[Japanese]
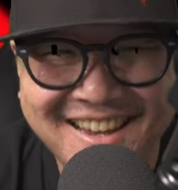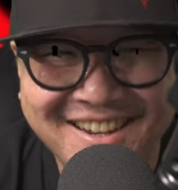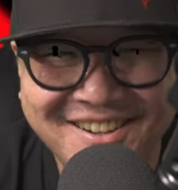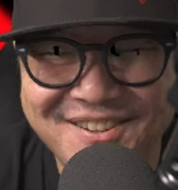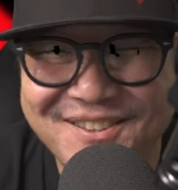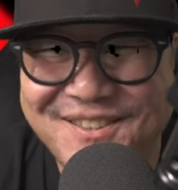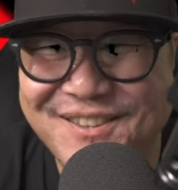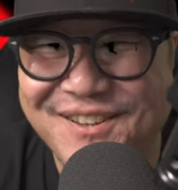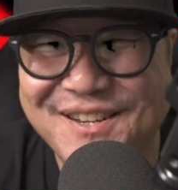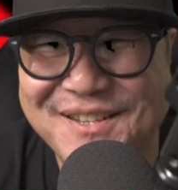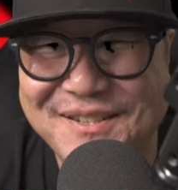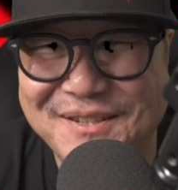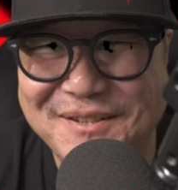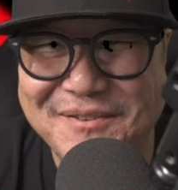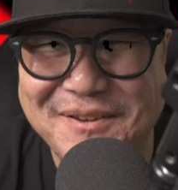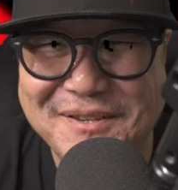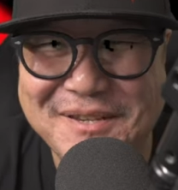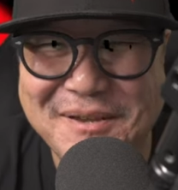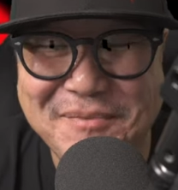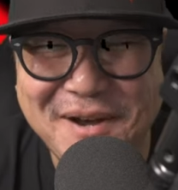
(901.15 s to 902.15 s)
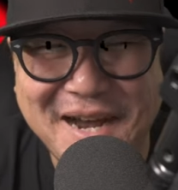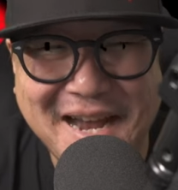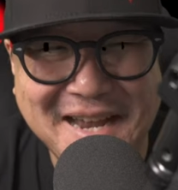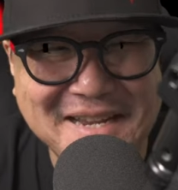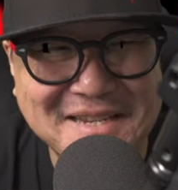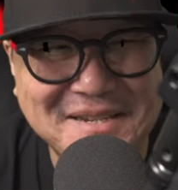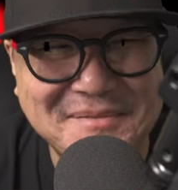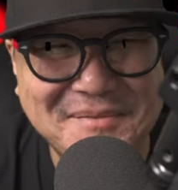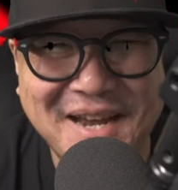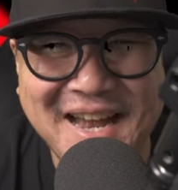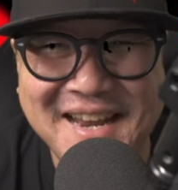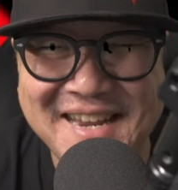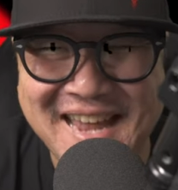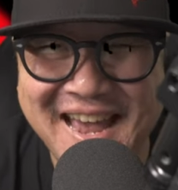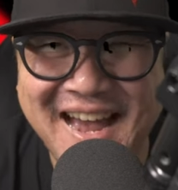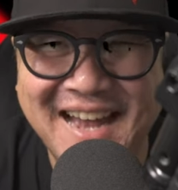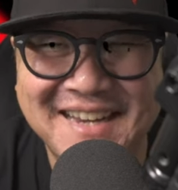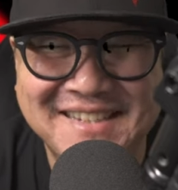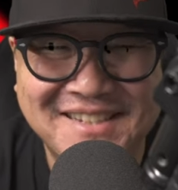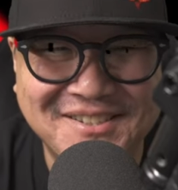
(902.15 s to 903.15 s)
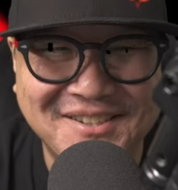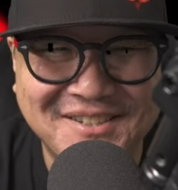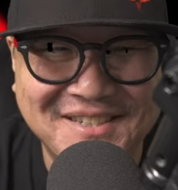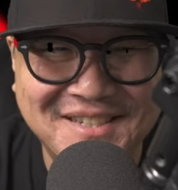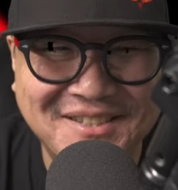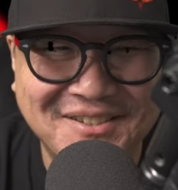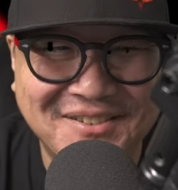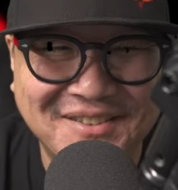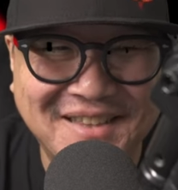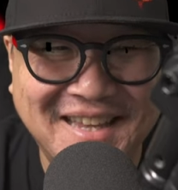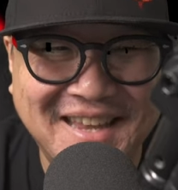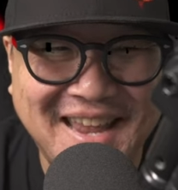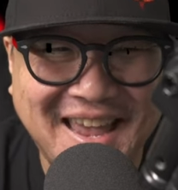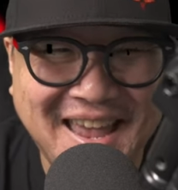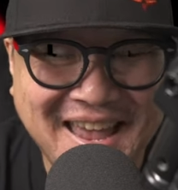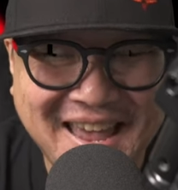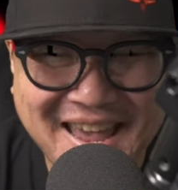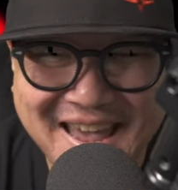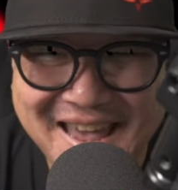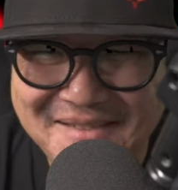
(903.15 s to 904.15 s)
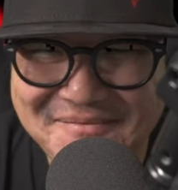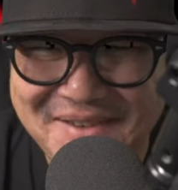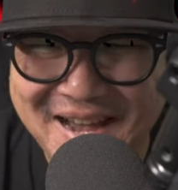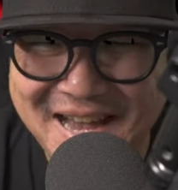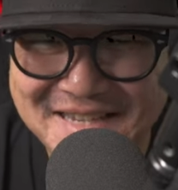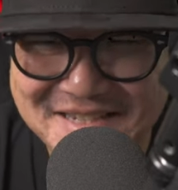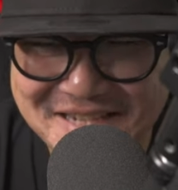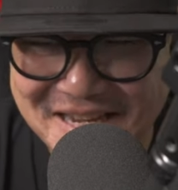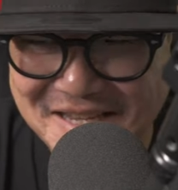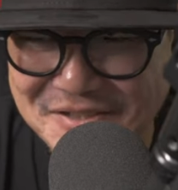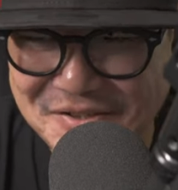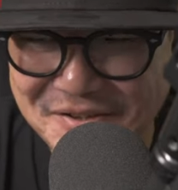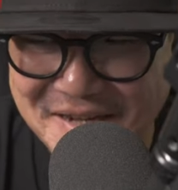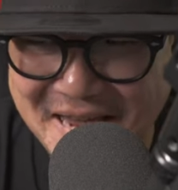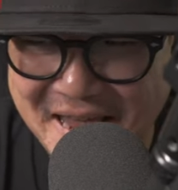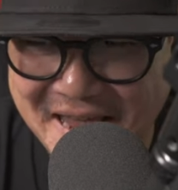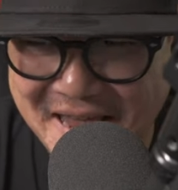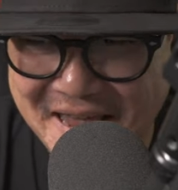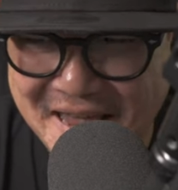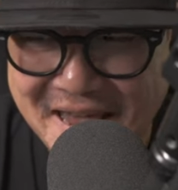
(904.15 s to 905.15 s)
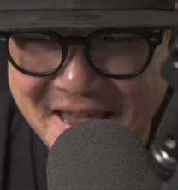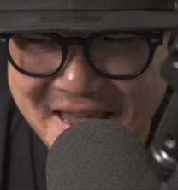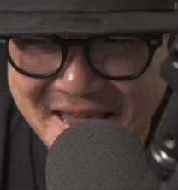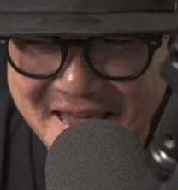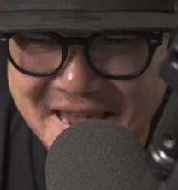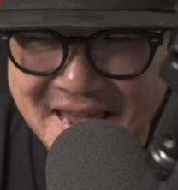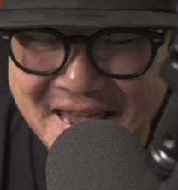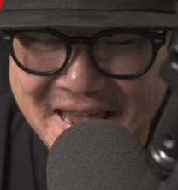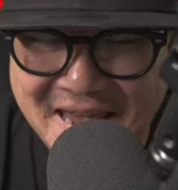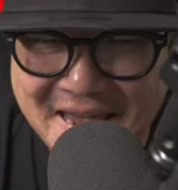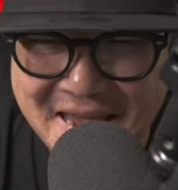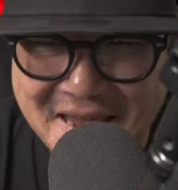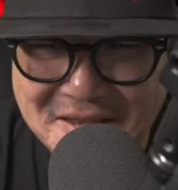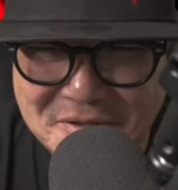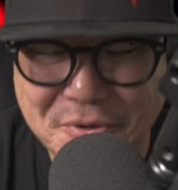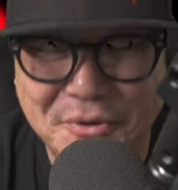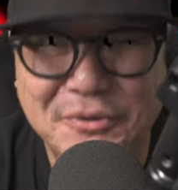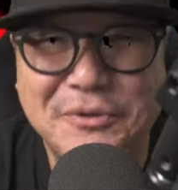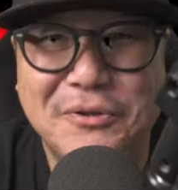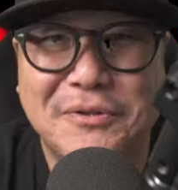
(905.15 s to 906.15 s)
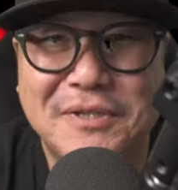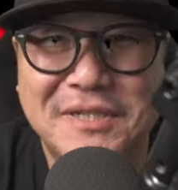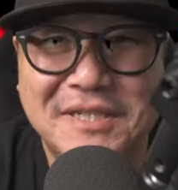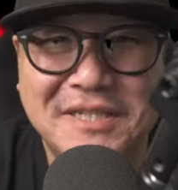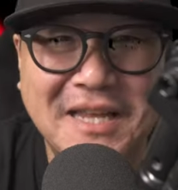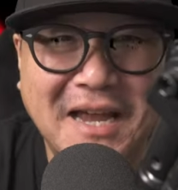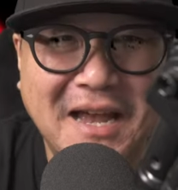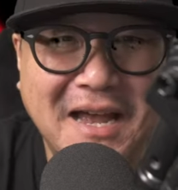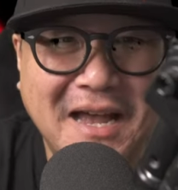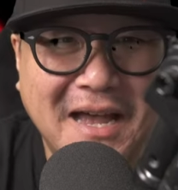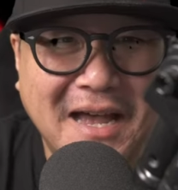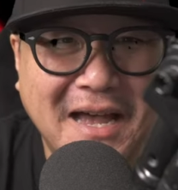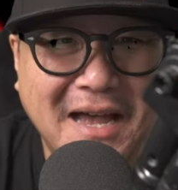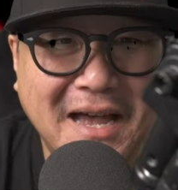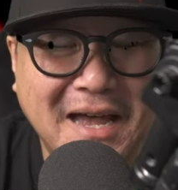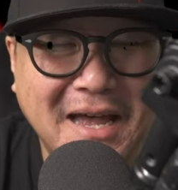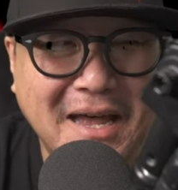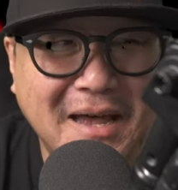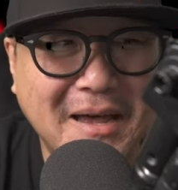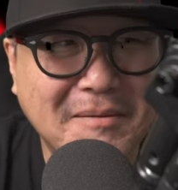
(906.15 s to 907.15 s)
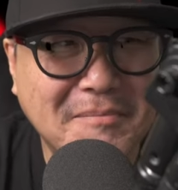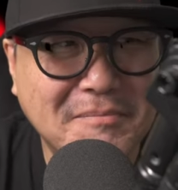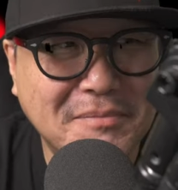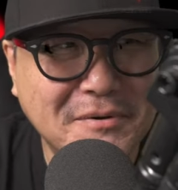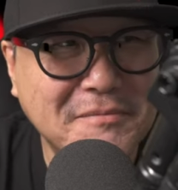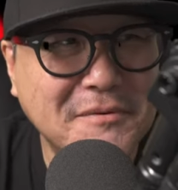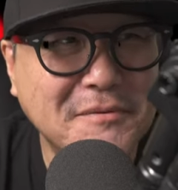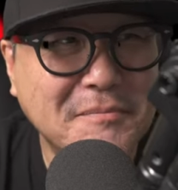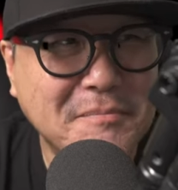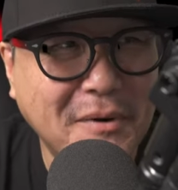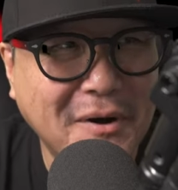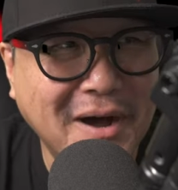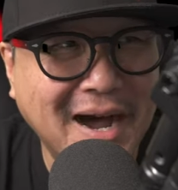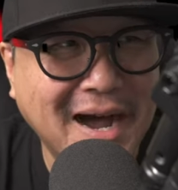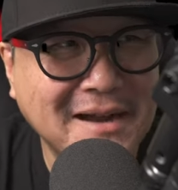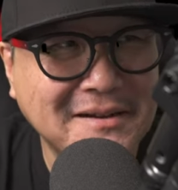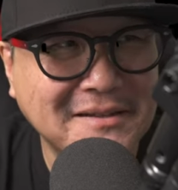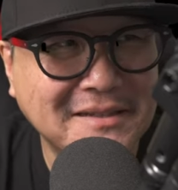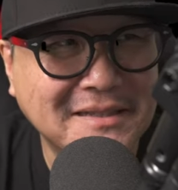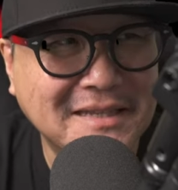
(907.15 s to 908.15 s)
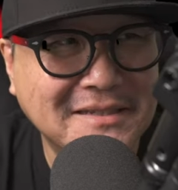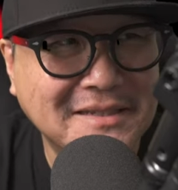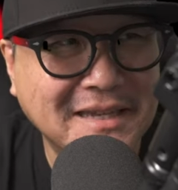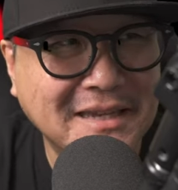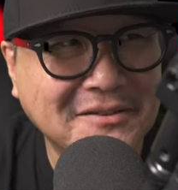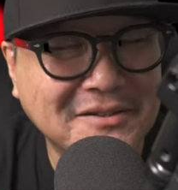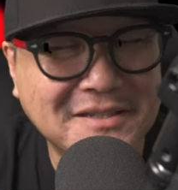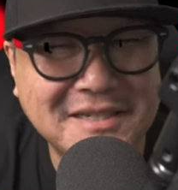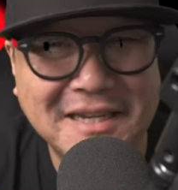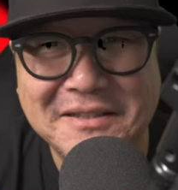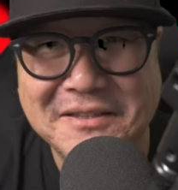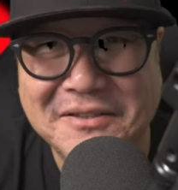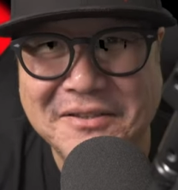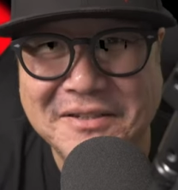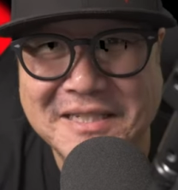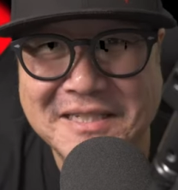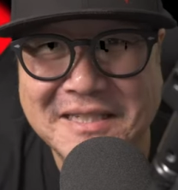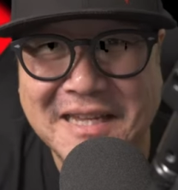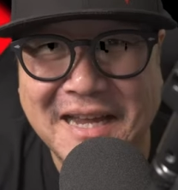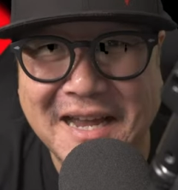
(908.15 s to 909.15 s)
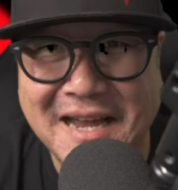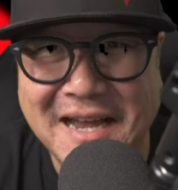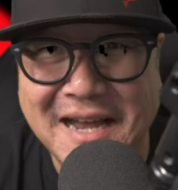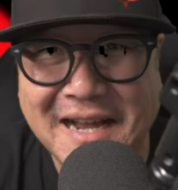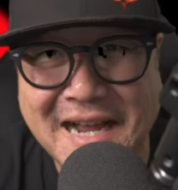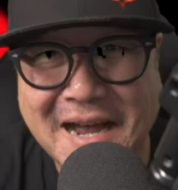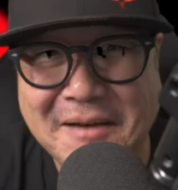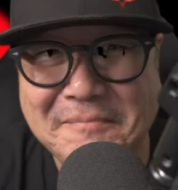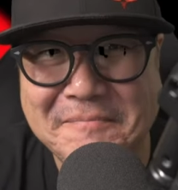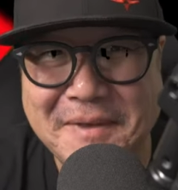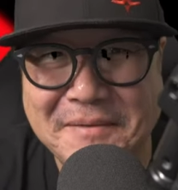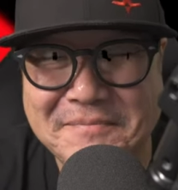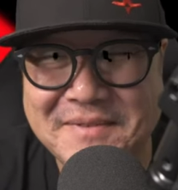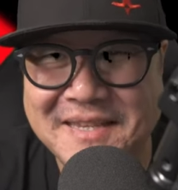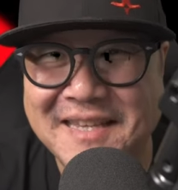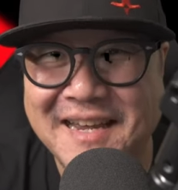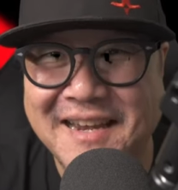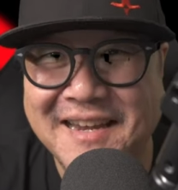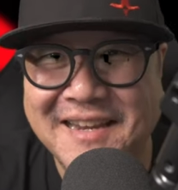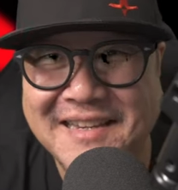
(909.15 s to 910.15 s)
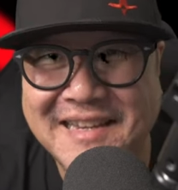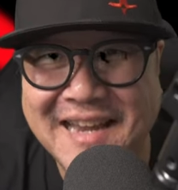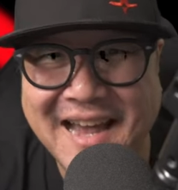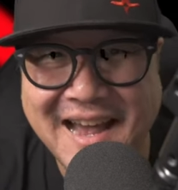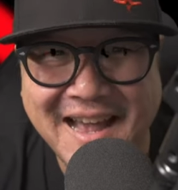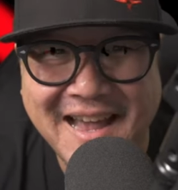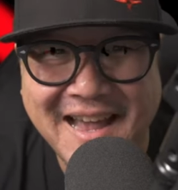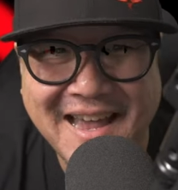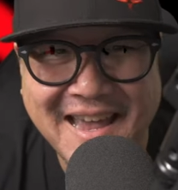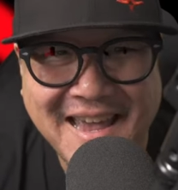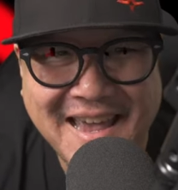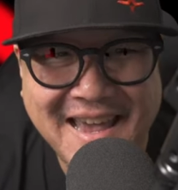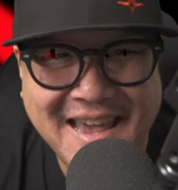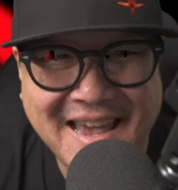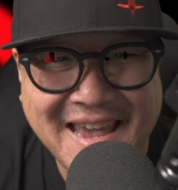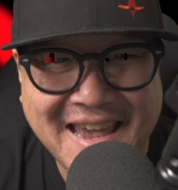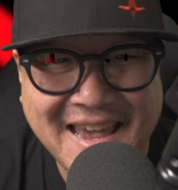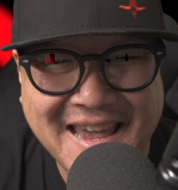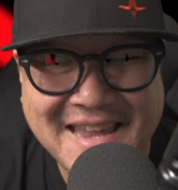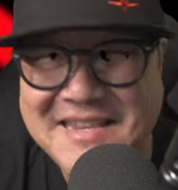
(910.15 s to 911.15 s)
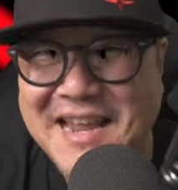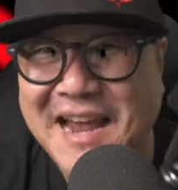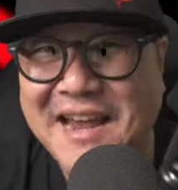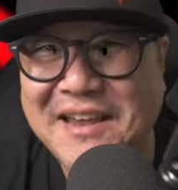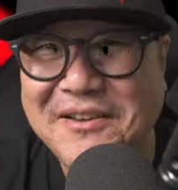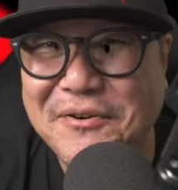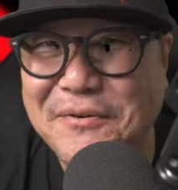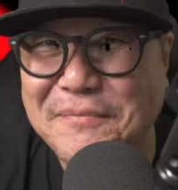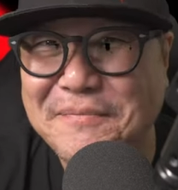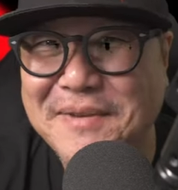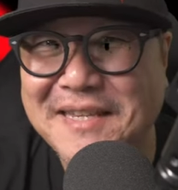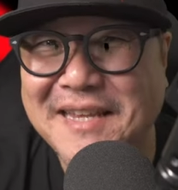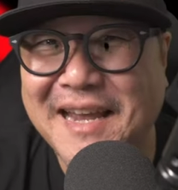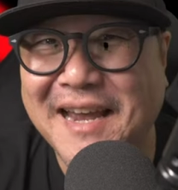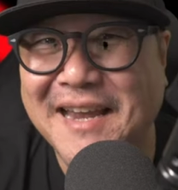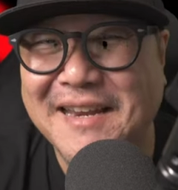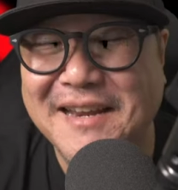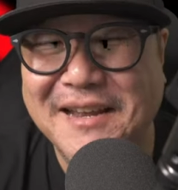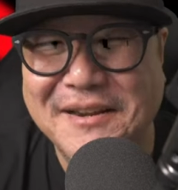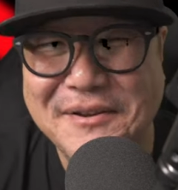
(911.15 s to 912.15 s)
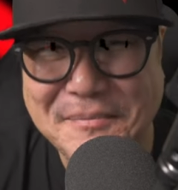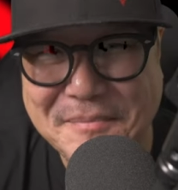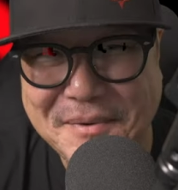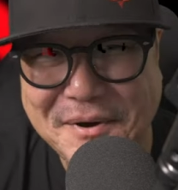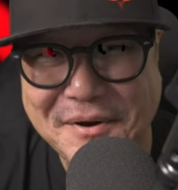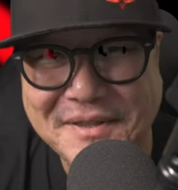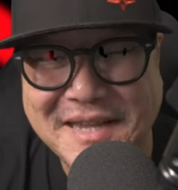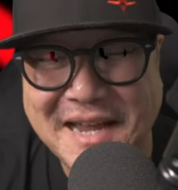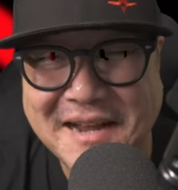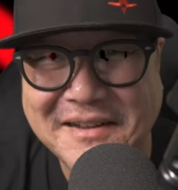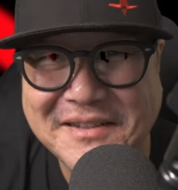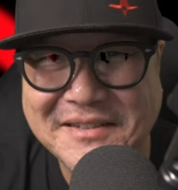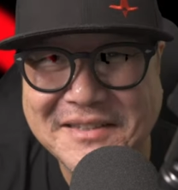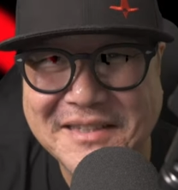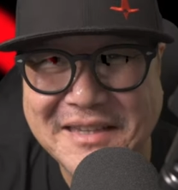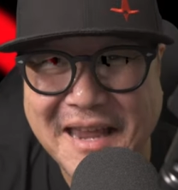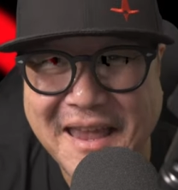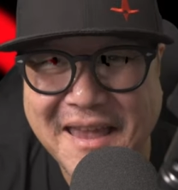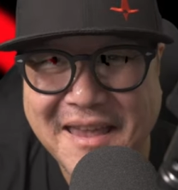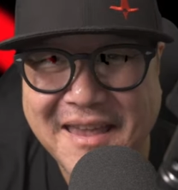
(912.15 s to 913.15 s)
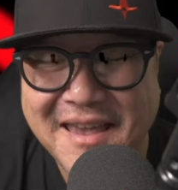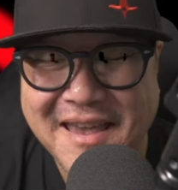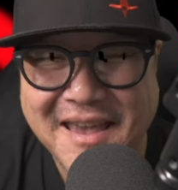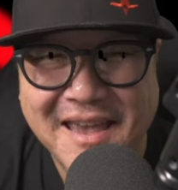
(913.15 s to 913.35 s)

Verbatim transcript: 本当にすみません。もう話もね、あちこち飛んで、まあ、ちゃんとね、えー、ノートした部分もあるんですけど、ちゃんとしたカンペみたいな、えー、台本みたいなのもなくて、